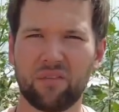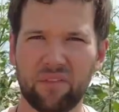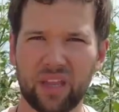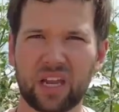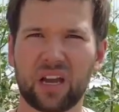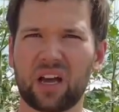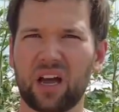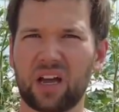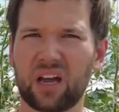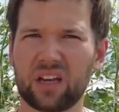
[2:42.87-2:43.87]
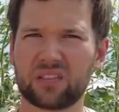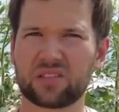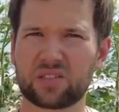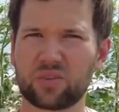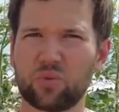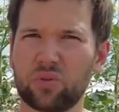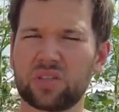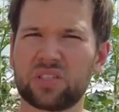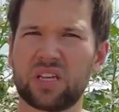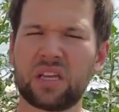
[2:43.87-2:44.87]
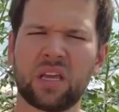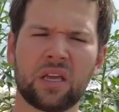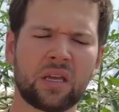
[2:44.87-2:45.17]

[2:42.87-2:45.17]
weniger Krankheiten, das hast du gut gesehen.